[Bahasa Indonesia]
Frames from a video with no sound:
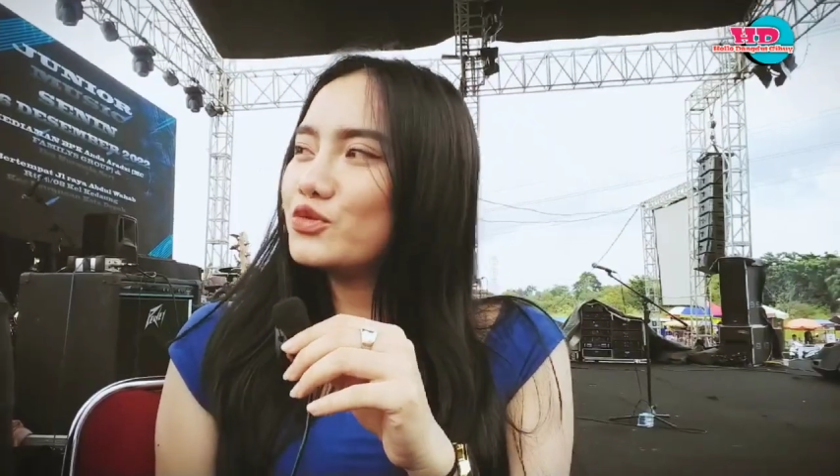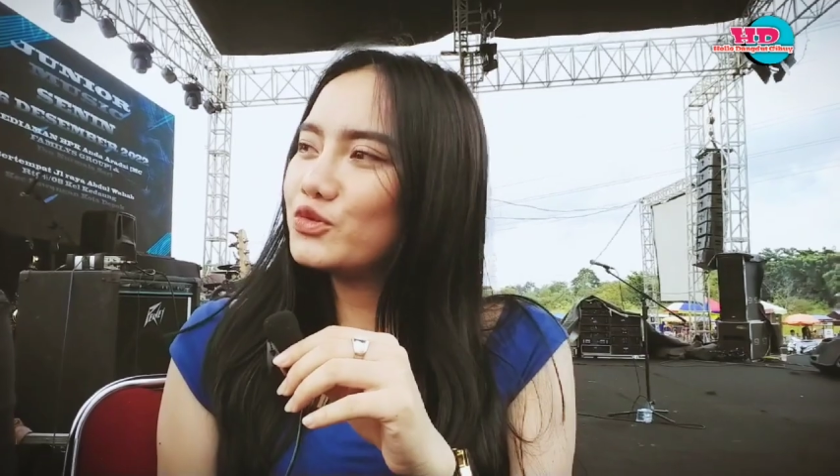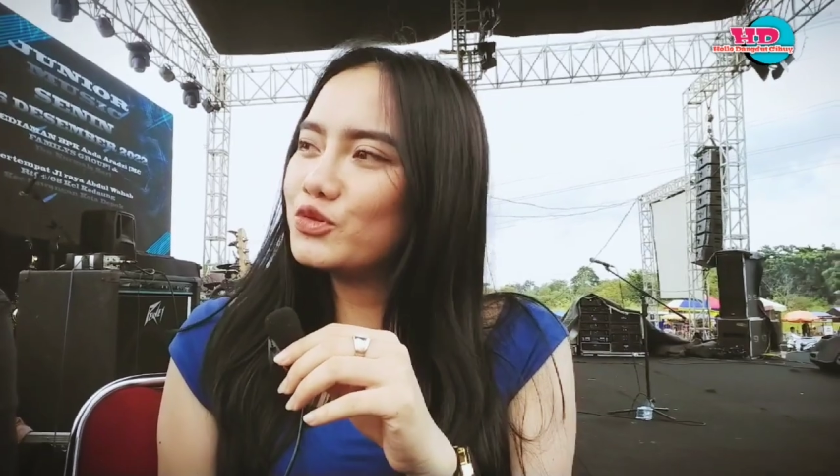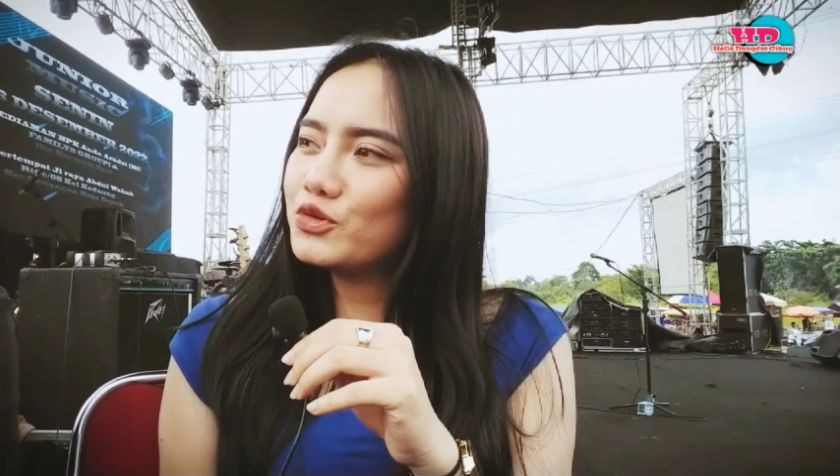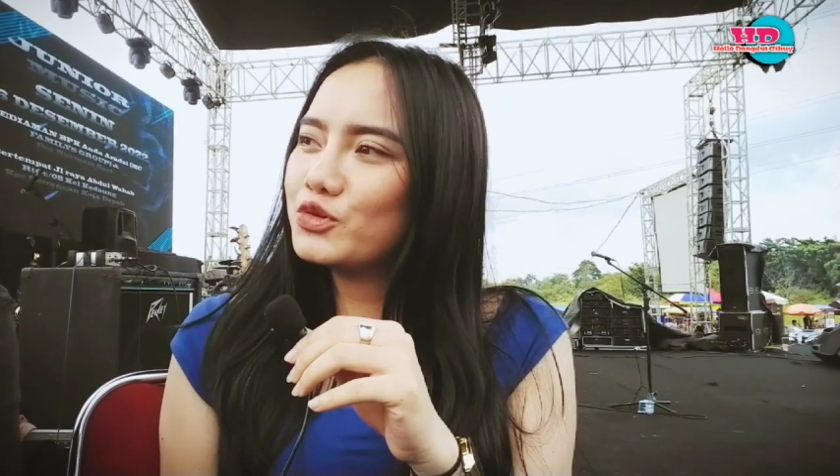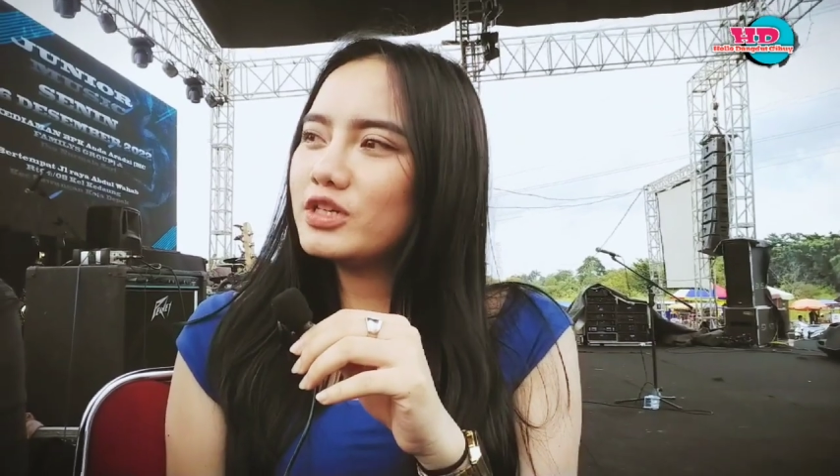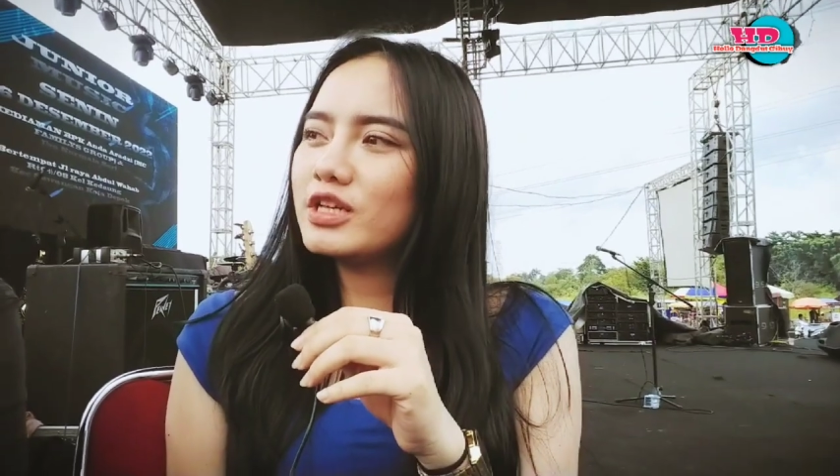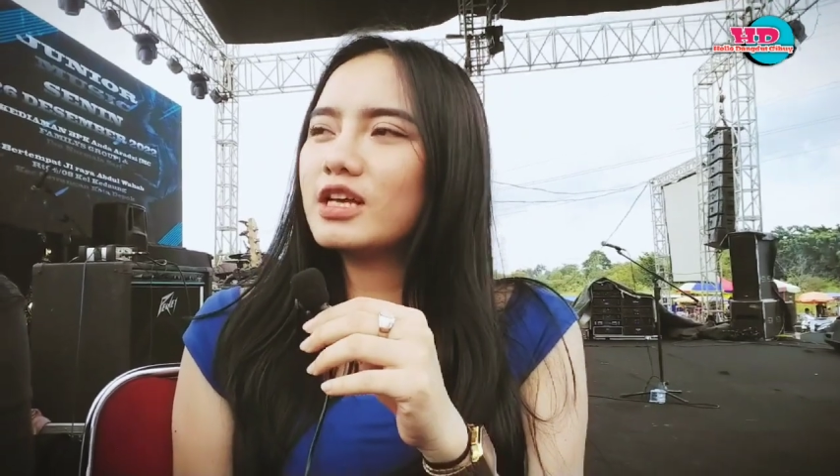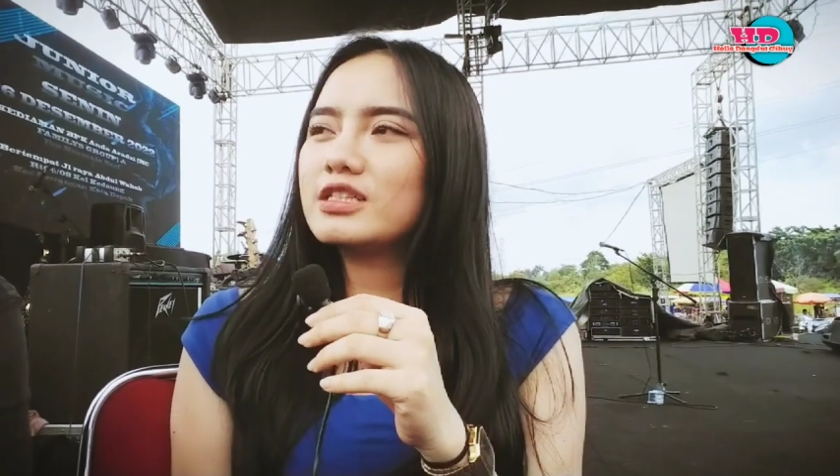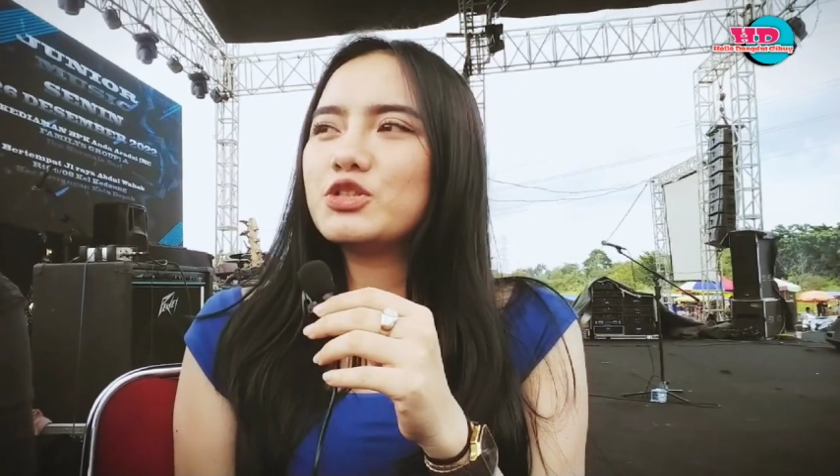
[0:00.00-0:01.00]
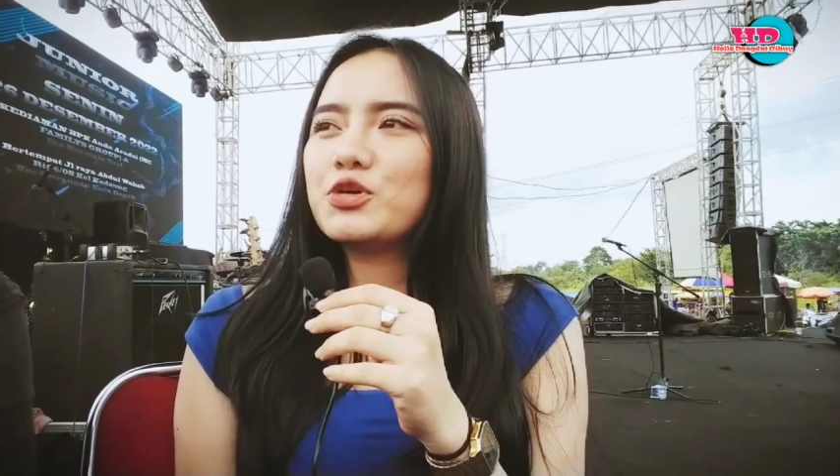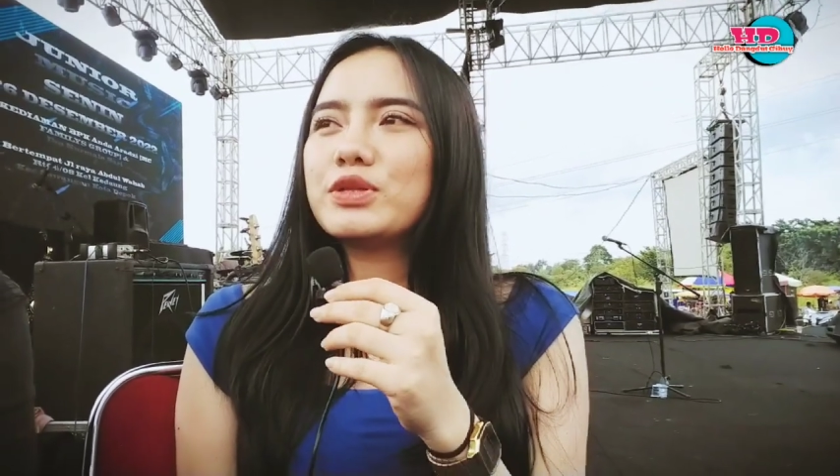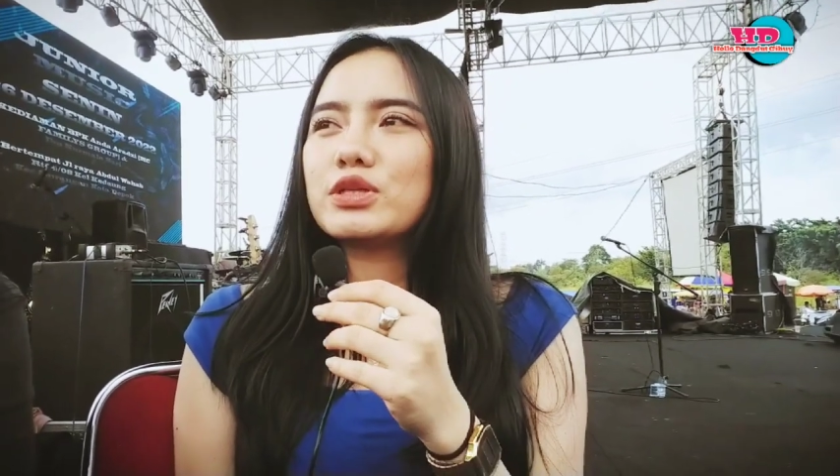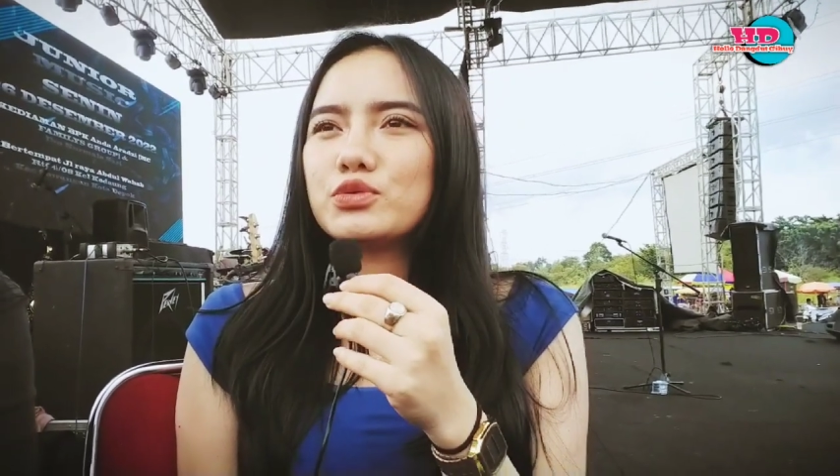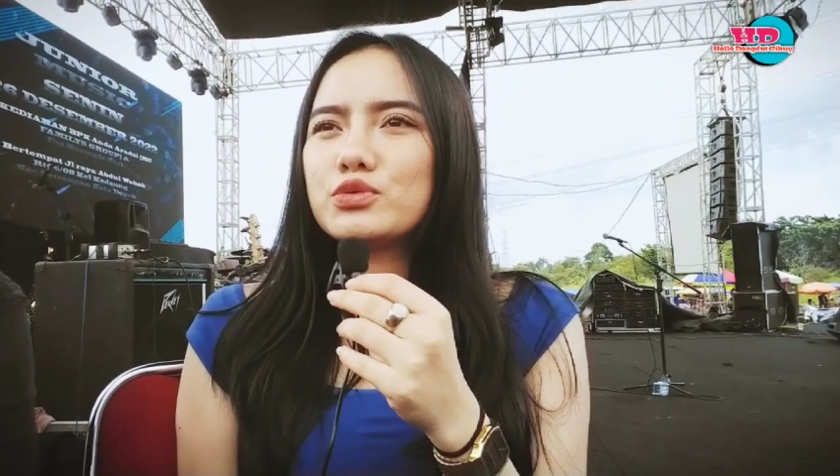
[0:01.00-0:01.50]
full dikasih job
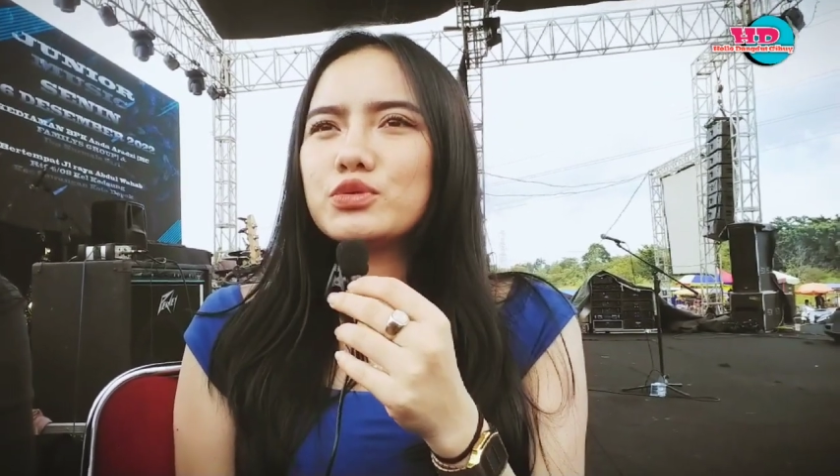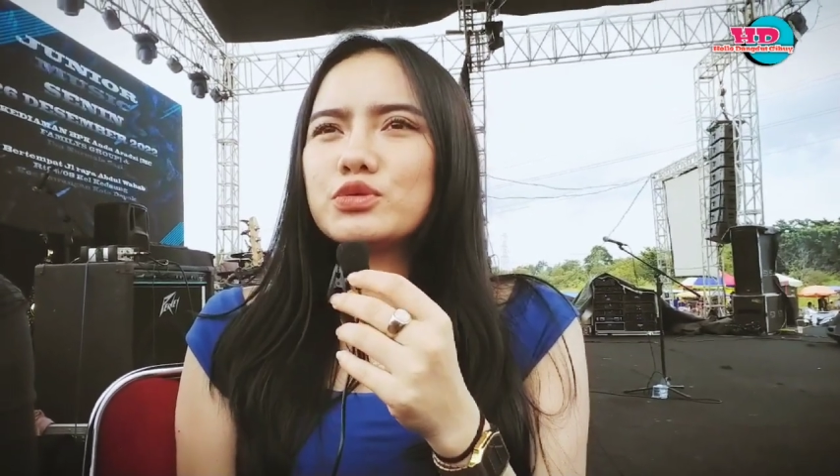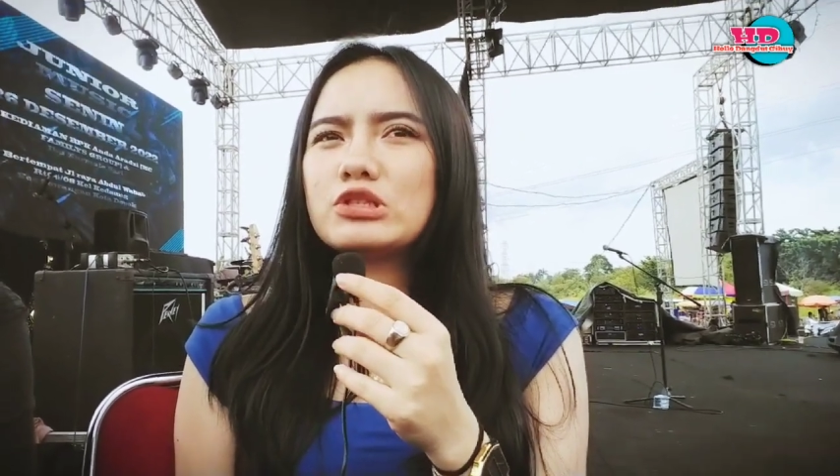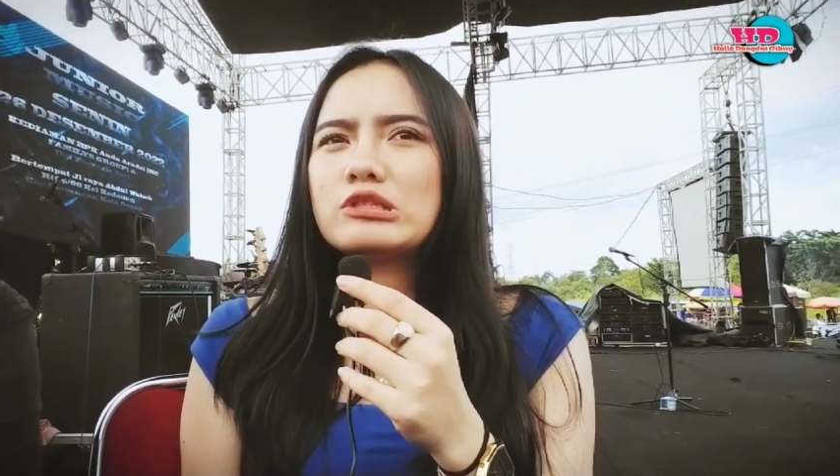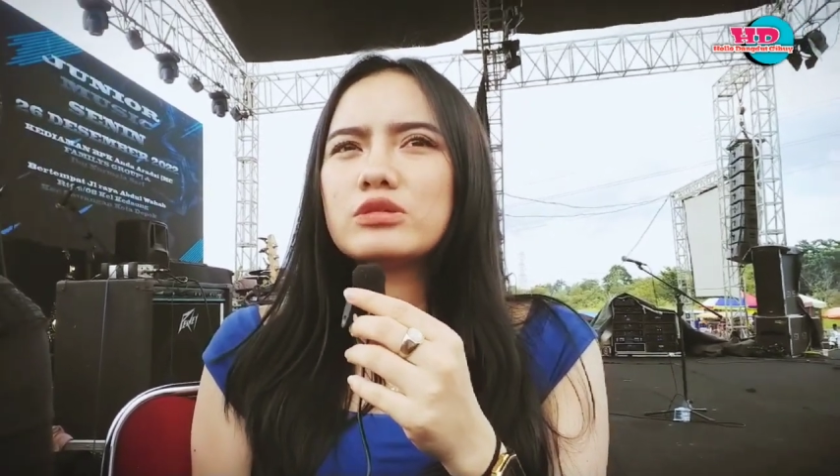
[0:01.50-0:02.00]
terus